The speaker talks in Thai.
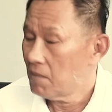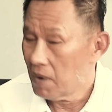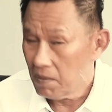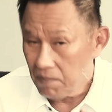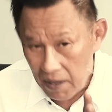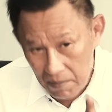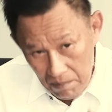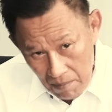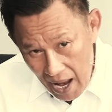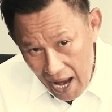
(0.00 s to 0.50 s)
มัน
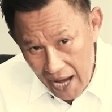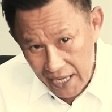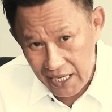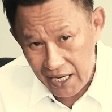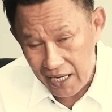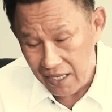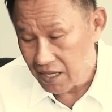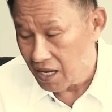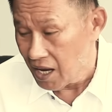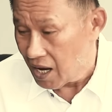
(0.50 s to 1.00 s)
เป็นไม้
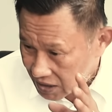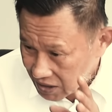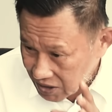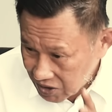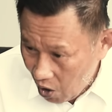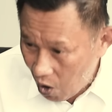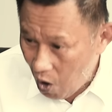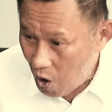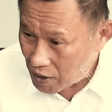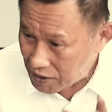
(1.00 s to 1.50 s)
ที่
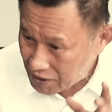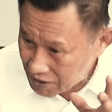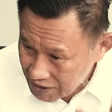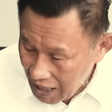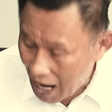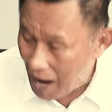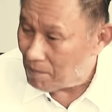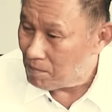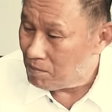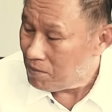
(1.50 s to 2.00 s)
ตอน
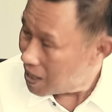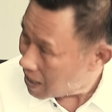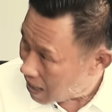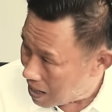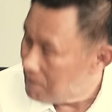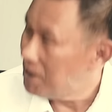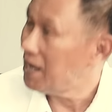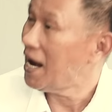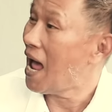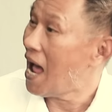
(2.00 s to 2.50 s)
ชำอะไร
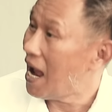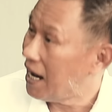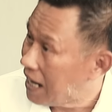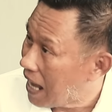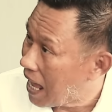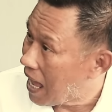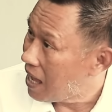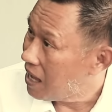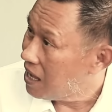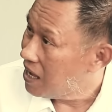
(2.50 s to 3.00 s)
ไม่ได้
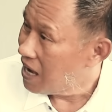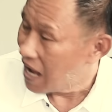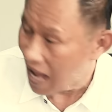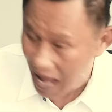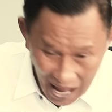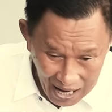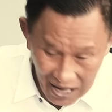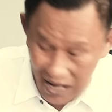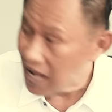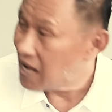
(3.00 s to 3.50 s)
นะ
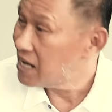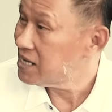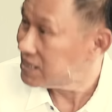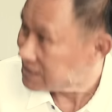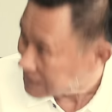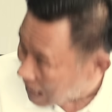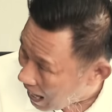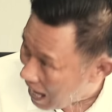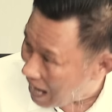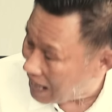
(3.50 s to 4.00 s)
หักก็คือ
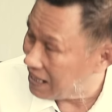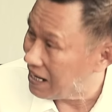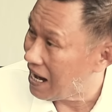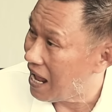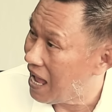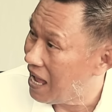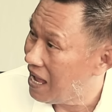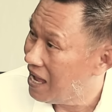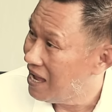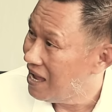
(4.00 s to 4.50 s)
ตาย
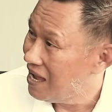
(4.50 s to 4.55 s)
นะ